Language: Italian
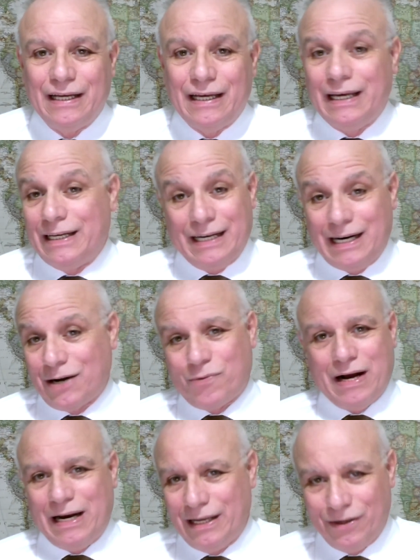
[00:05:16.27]
e nella
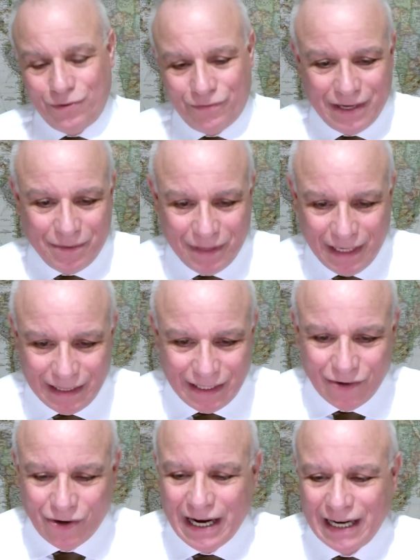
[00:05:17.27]
quale
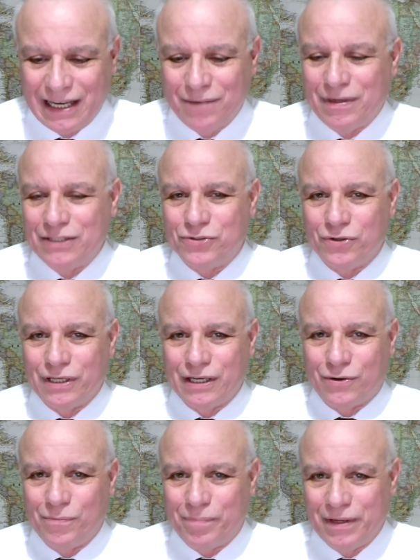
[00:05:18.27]
ovviamente ho anche maggiore
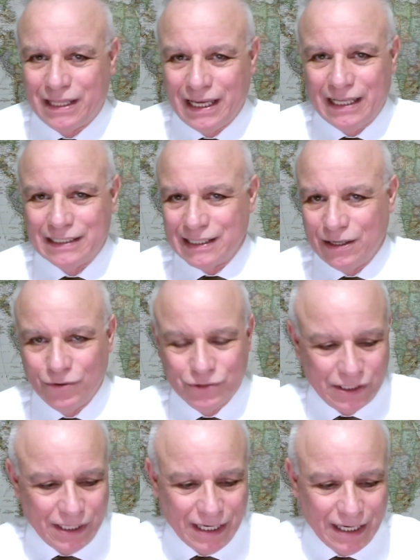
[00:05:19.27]
competenza,
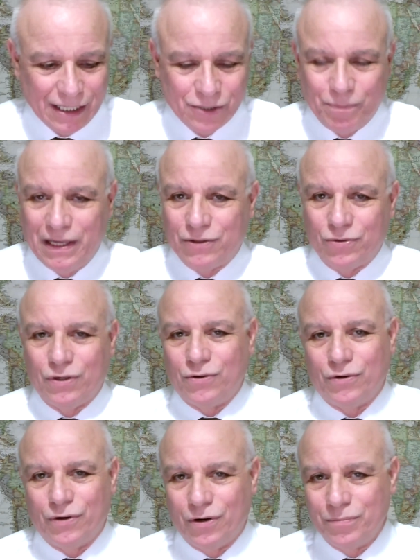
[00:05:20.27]
ossia l'aspetto
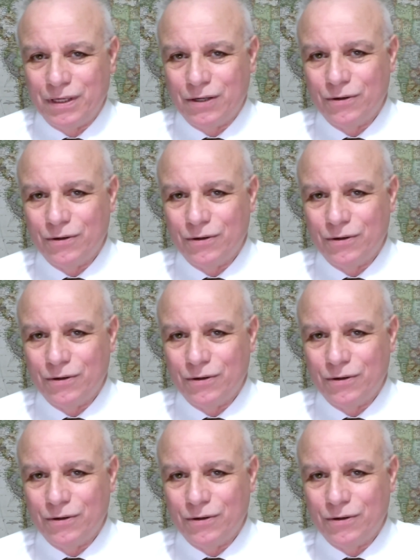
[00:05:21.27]
economico.